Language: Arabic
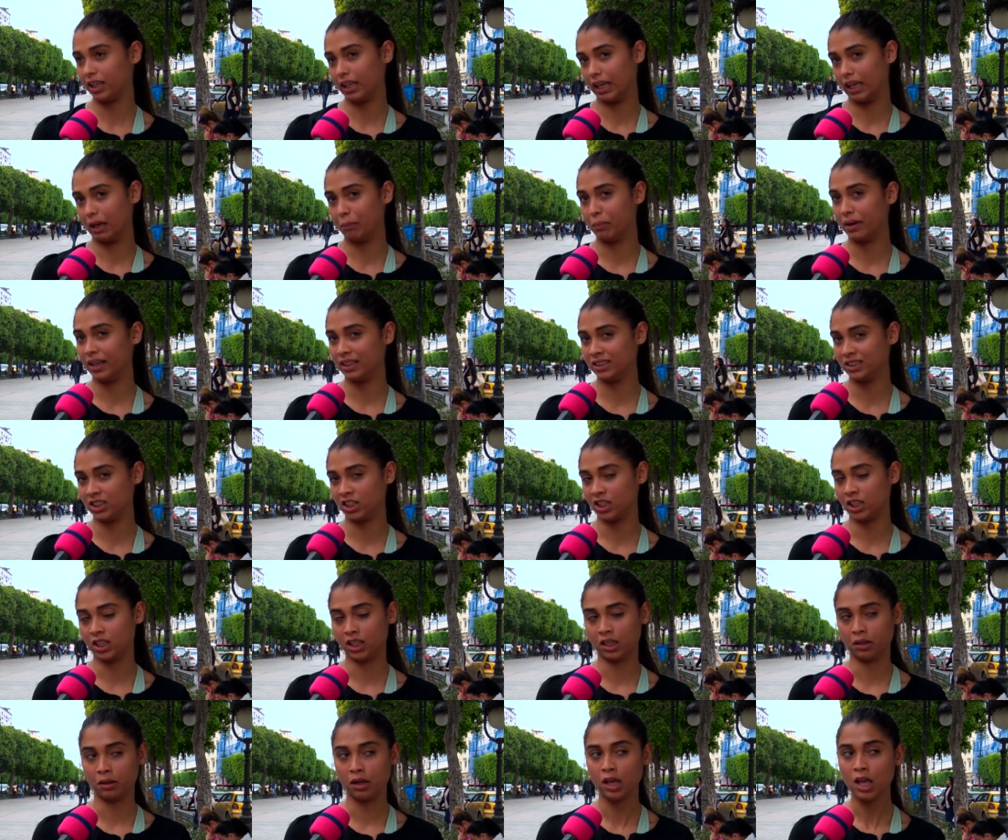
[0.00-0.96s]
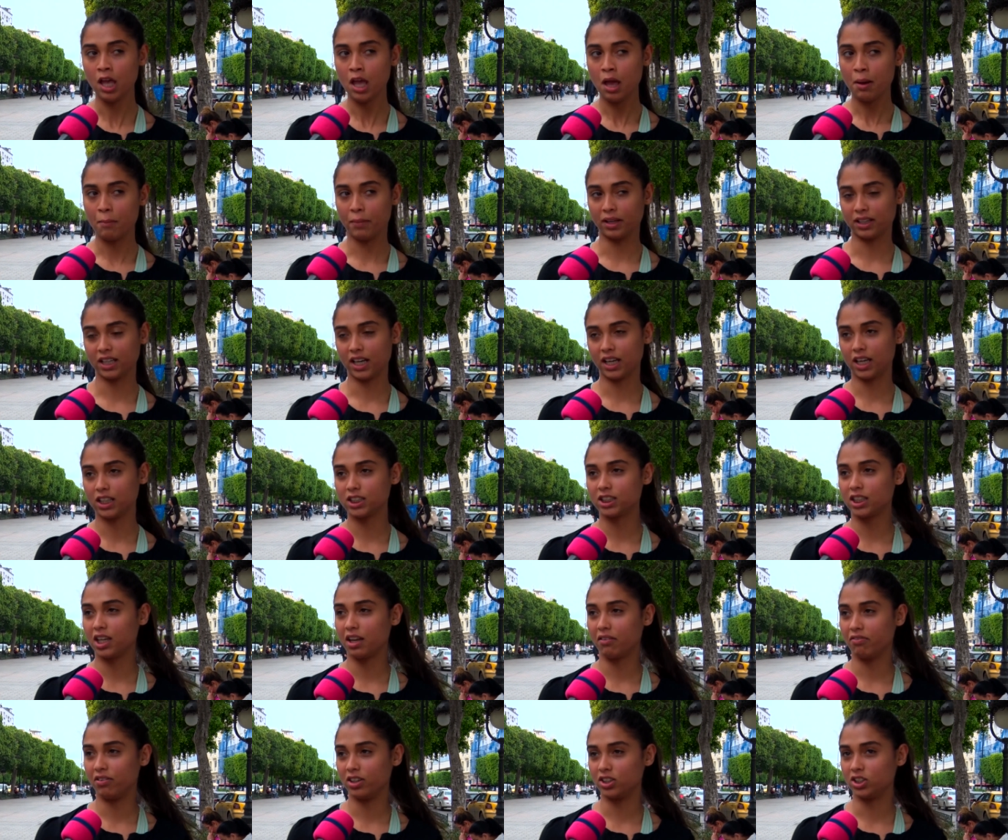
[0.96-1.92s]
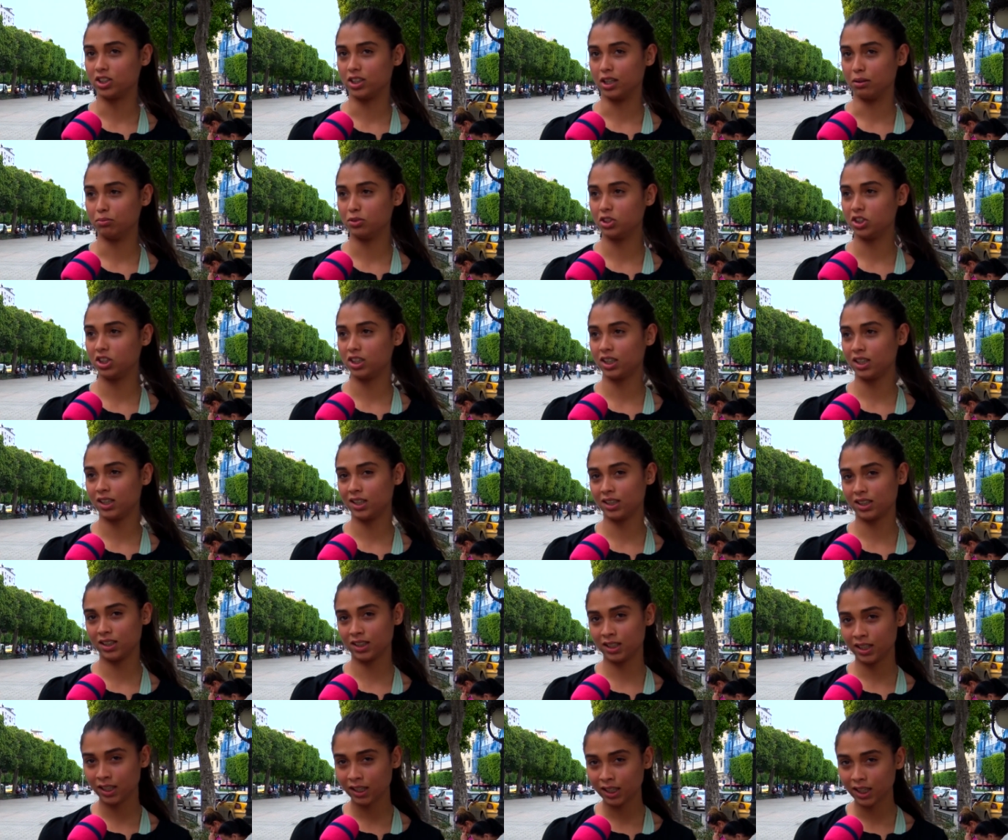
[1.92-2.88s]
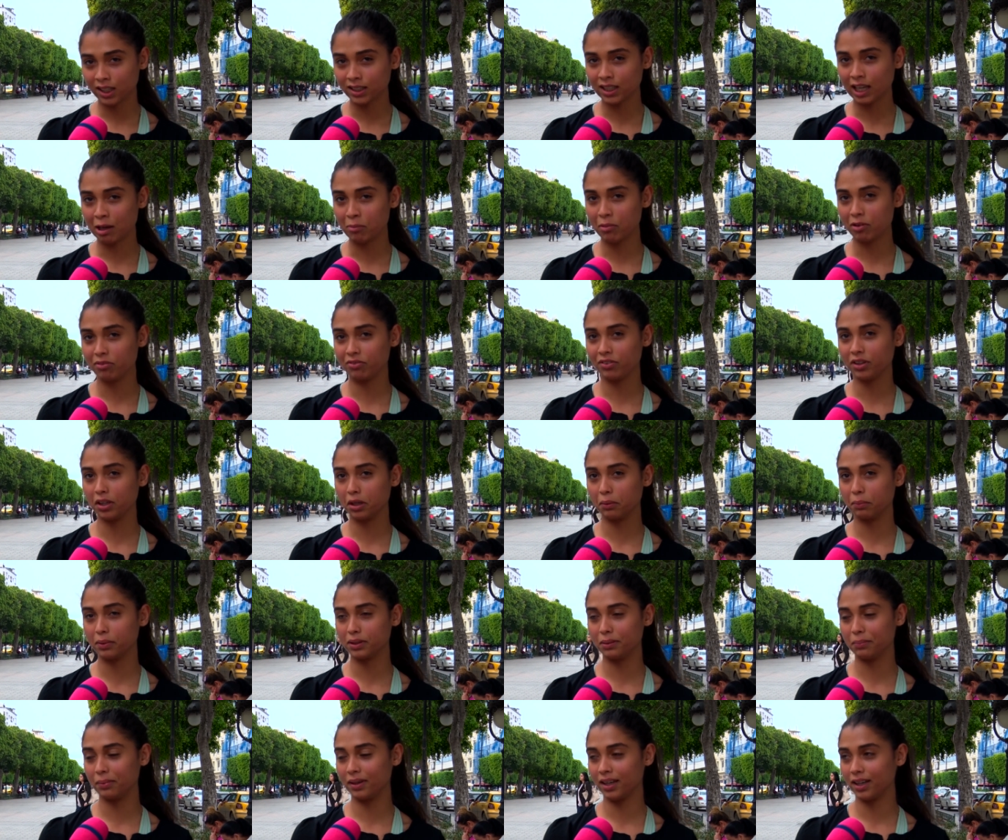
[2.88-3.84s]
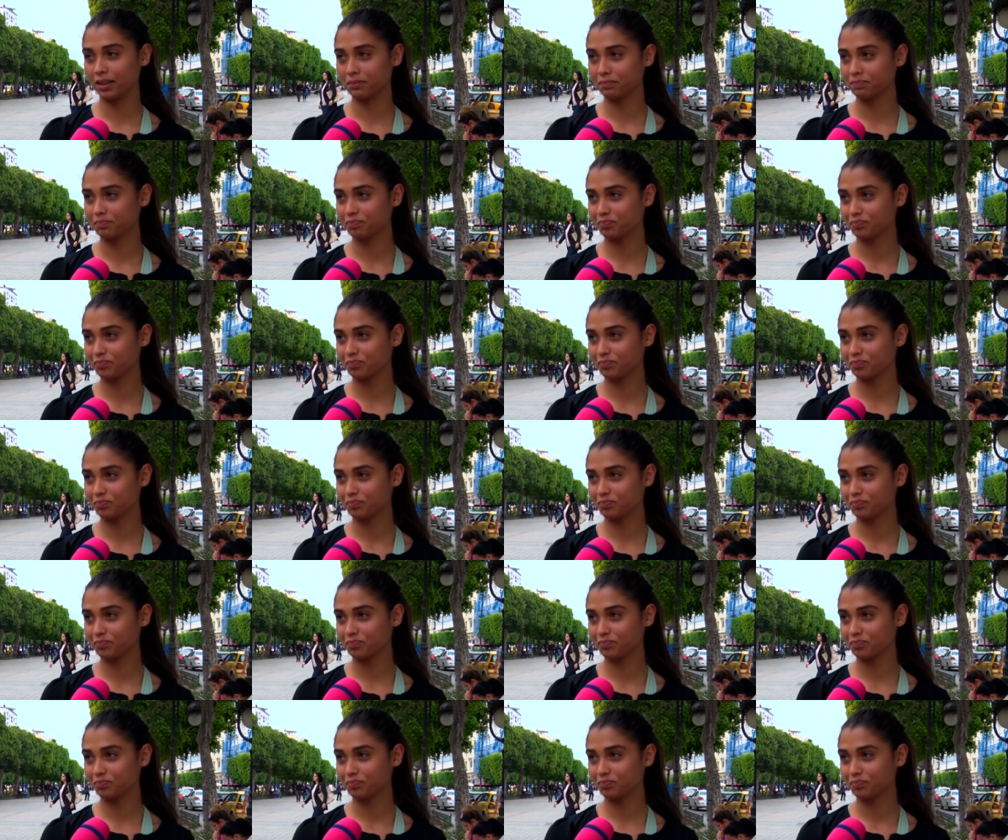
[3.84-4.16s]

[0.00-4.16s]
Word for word: اما انت كي ما تعرفش كيفاش تمشي الدنيا تعمل فيك بالطبيعه